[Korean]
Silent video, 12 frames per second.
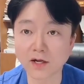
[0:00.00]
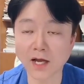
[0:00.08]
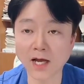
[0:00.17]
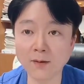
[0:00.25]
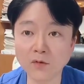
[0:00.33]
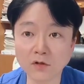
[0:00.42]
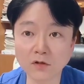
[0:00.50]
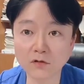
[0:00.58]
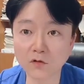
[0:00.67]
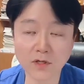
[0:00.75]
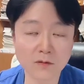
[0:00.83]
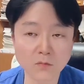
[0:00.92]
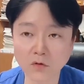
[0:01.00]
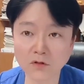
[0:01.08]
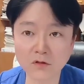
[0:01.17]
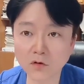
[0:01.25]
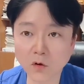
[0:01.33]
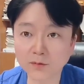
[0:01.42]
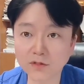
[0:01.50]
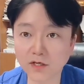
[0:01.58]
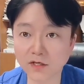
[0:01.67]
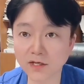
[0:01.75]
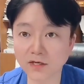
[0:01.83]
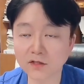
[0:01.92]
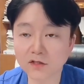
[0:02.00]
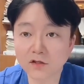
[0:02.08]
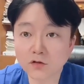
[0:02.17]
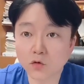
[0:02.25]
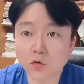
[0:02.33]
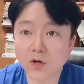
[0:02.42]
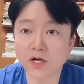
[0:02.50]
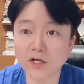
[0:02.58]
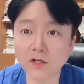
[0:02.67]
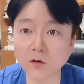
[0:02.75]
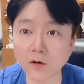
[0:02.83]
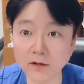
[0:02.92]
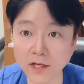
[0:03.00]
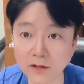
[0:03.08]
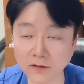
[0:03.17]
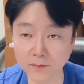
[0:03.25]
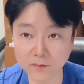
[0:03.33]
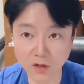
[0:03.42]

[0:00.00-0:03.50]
아무 특정한 뭐 그런 거 없이 그냥 스스로가 리더가 되는